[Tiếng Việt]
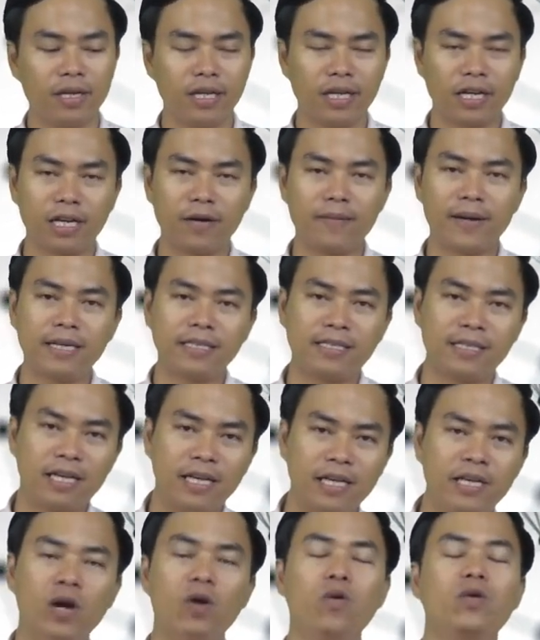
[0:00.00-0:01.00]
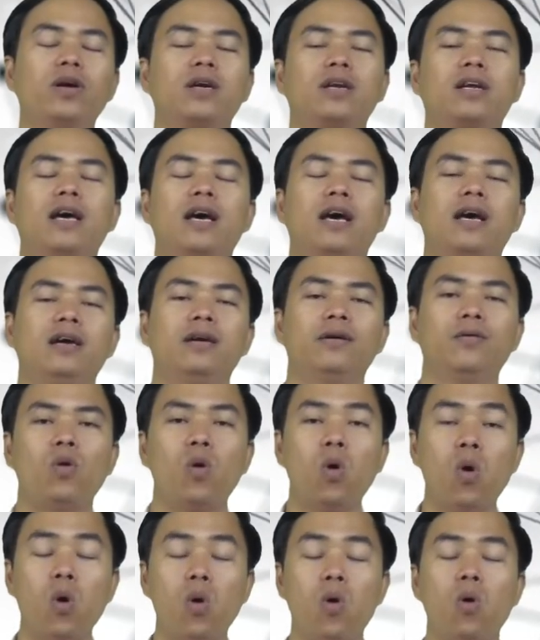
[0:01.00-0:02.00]
thì các bạn sẽ hiểu được là
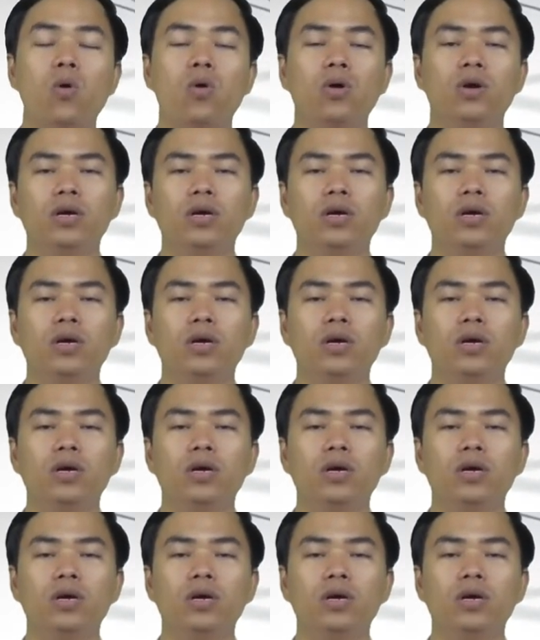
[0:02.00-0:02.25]
ồ